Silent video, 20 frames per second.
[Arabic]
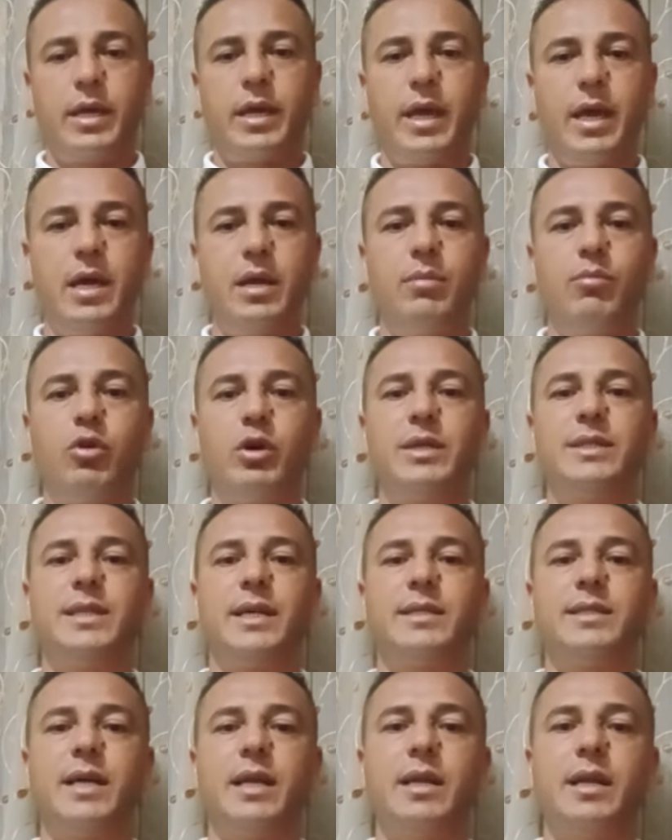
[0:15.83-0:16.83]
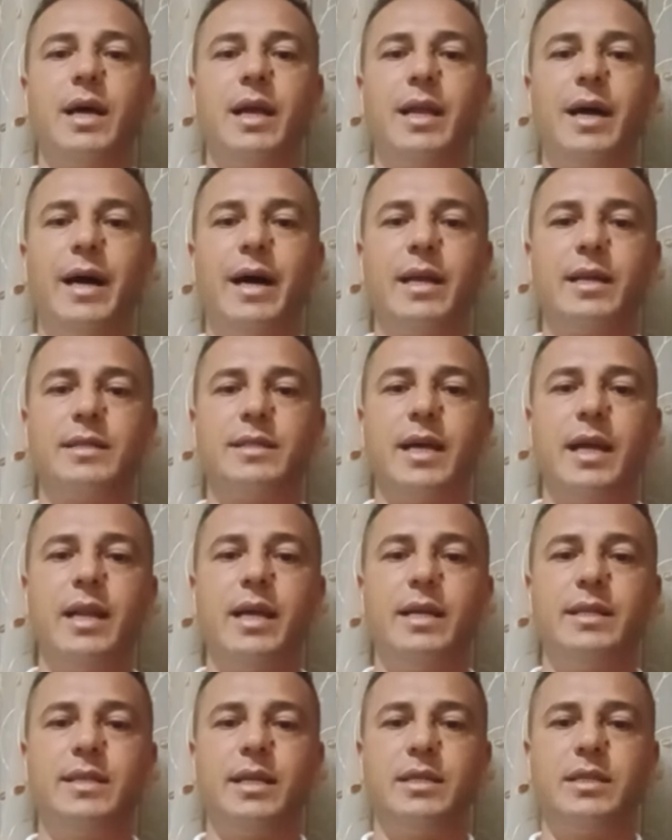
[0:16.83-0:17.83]
كان معز حسن الحارس
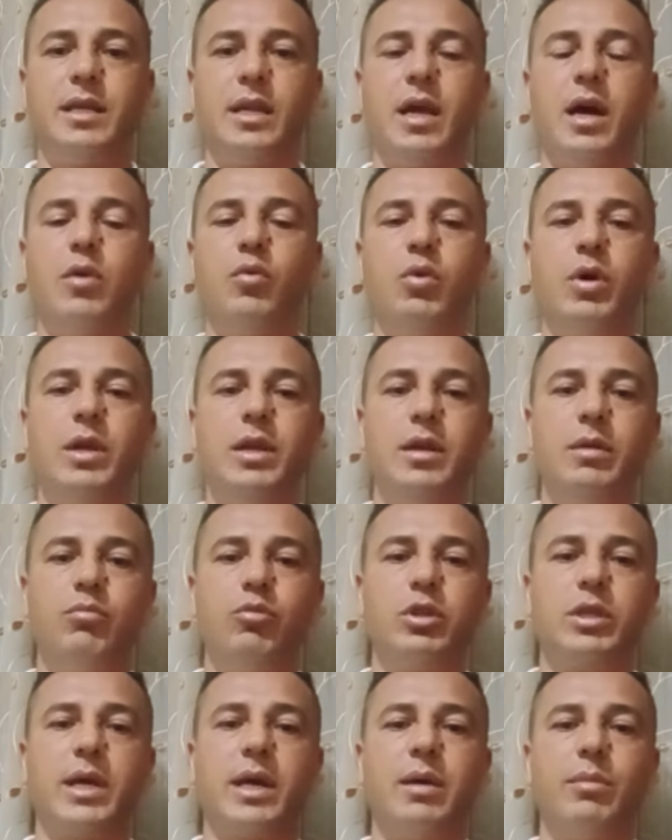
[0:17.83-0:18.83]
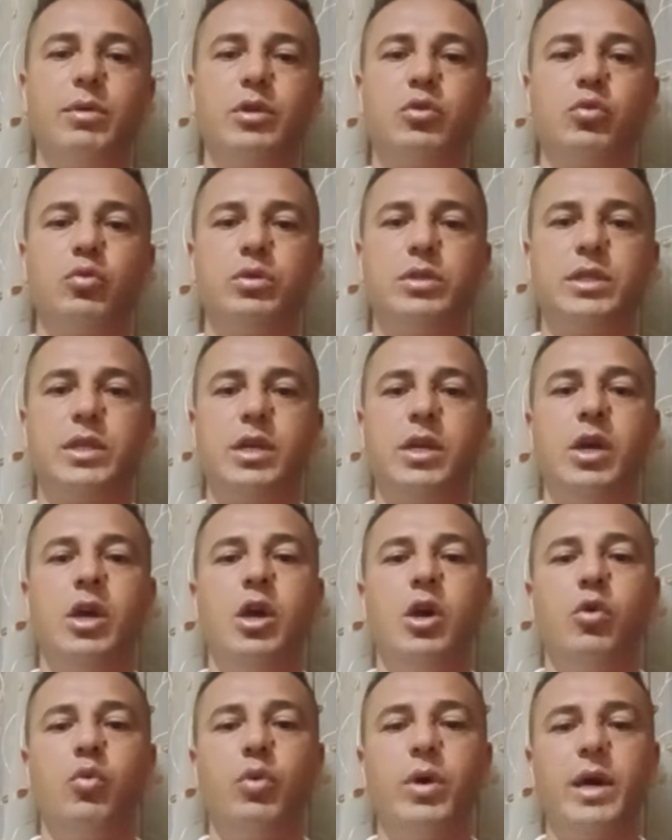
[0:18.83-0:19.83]
الاساسي الاول للمنتخب التونسي
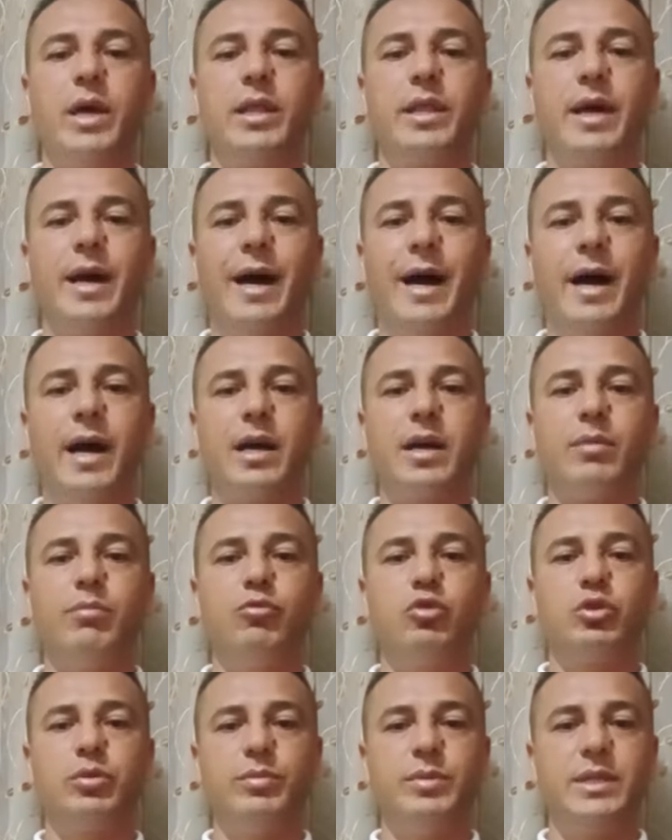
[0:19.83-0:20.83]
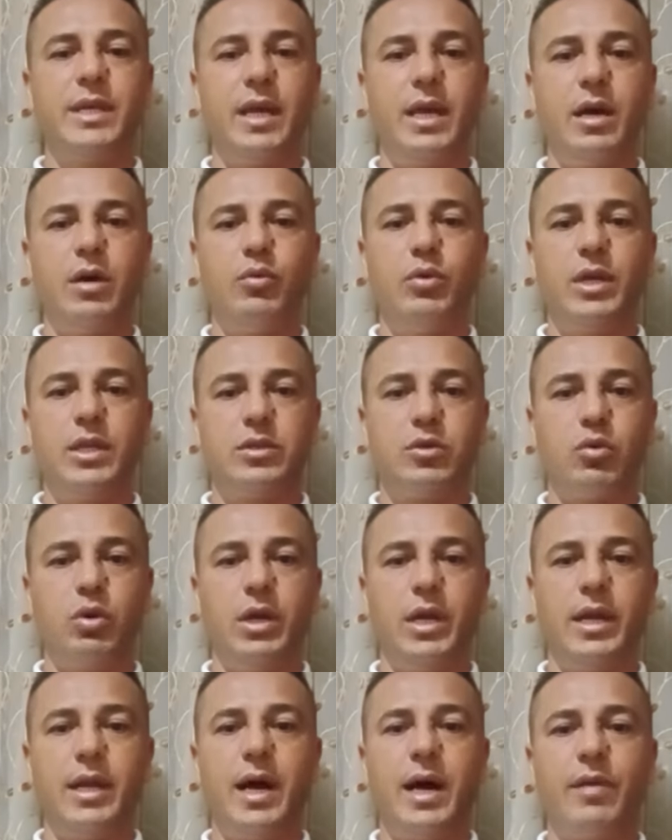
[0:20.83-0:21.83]
وهذا حق مش مزيه والناس
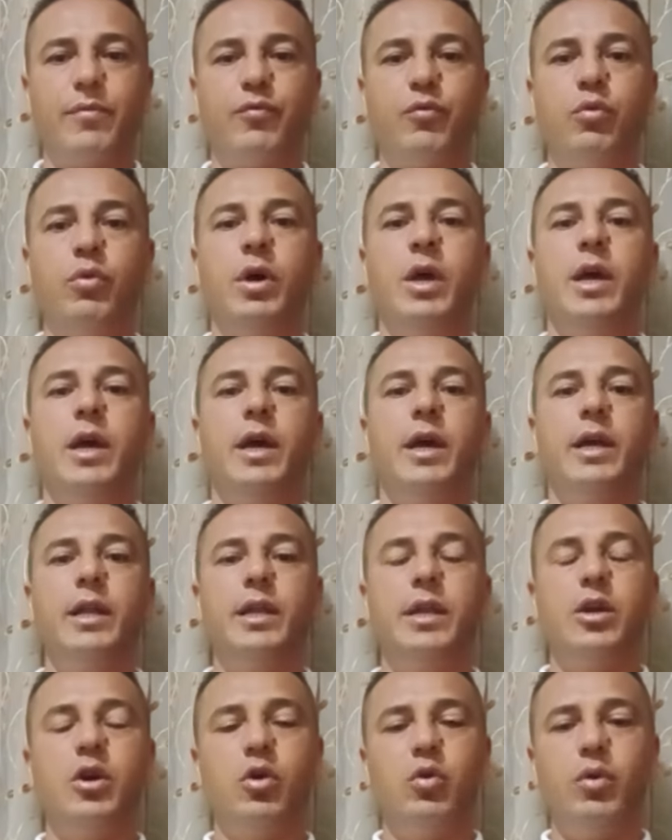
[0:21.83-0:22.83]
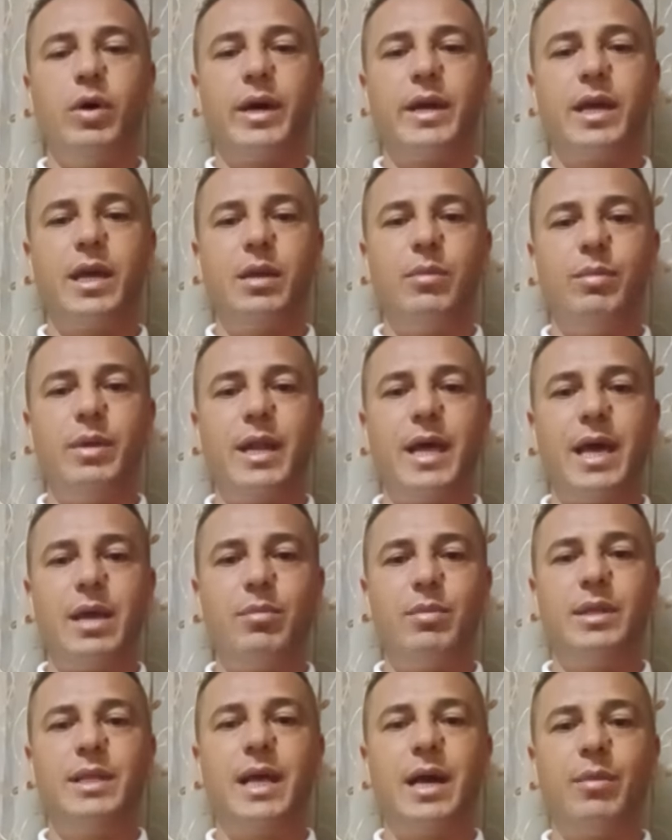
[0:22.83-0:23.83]
كلنا نعرفه اللي هو خير من
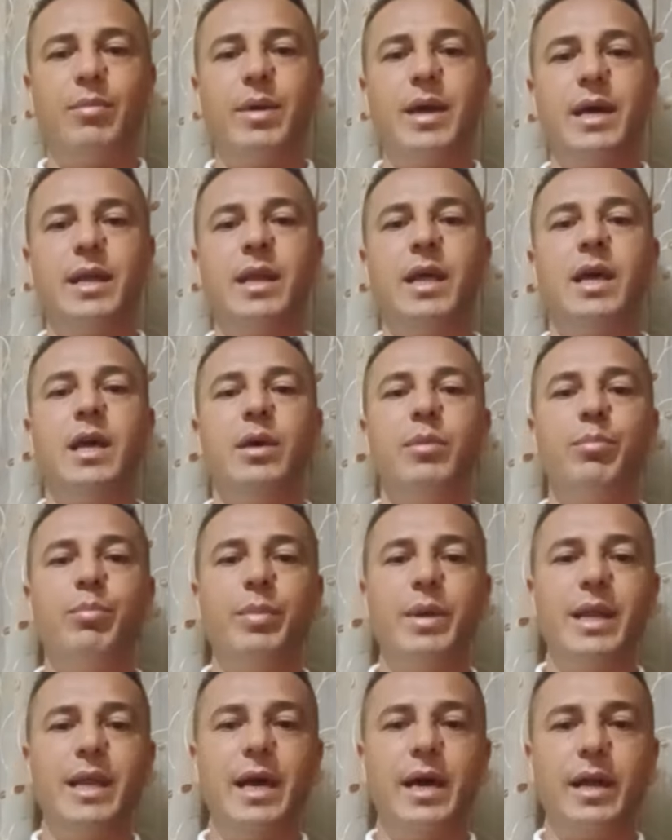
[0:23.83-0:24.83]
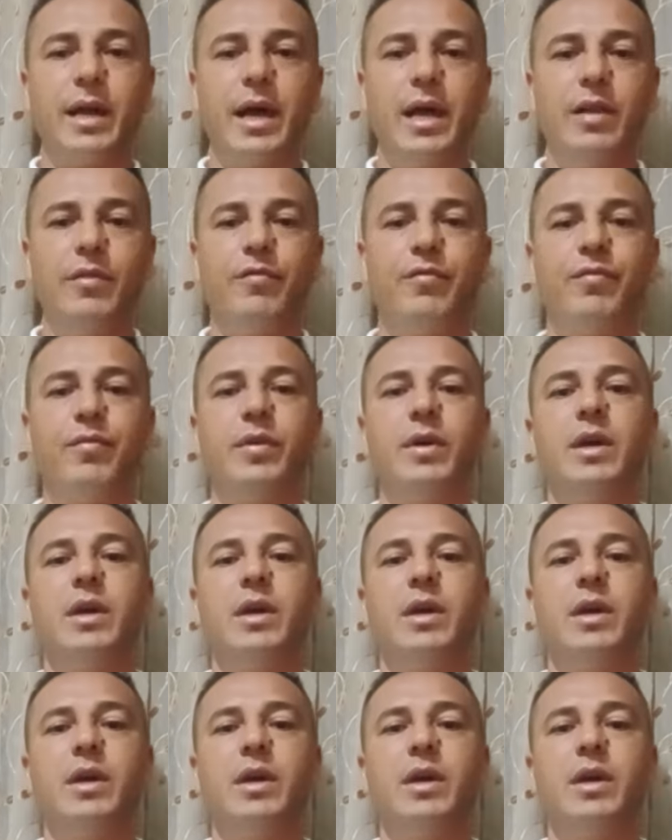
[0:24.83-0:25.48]
ايمن دحمان بمليار الف